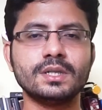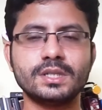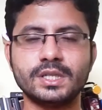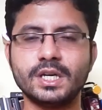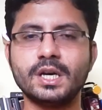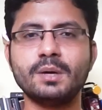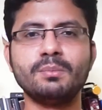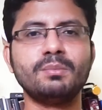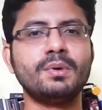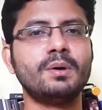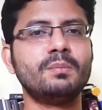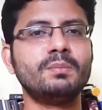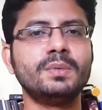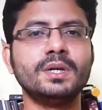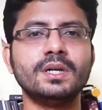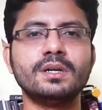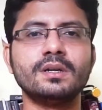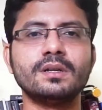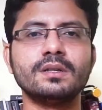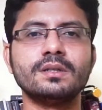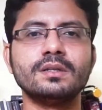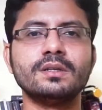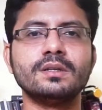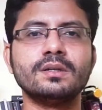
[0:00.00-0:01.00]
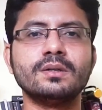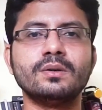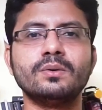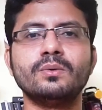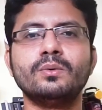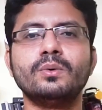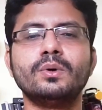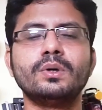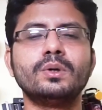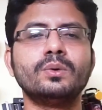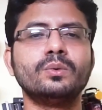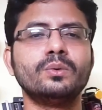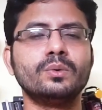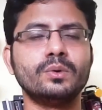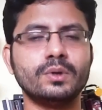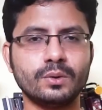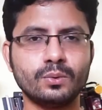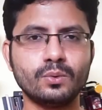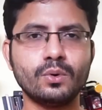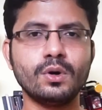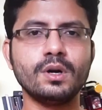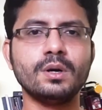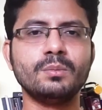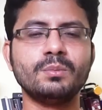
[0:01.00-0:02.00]
ஷேப் அப்படின்றது ஒரு
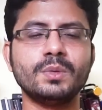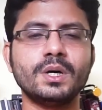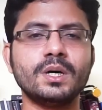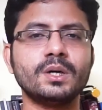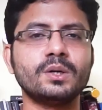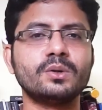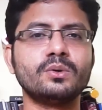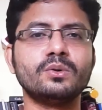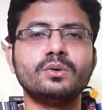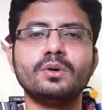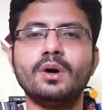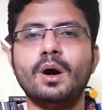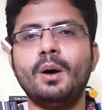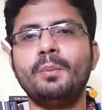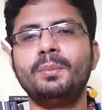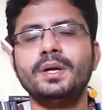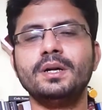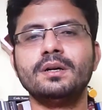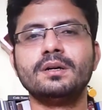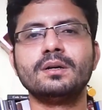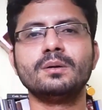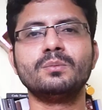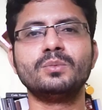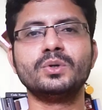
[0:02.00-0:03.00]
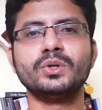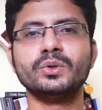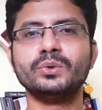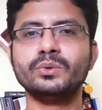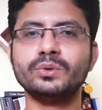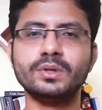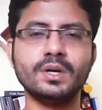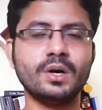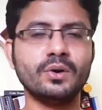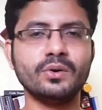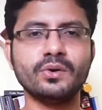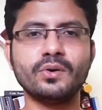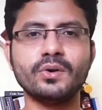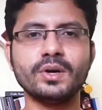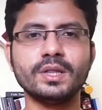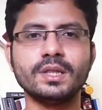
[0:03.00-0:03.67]
கோலமாக இருக்கும் அப்படின்ற முடிவுக்கு அவங்க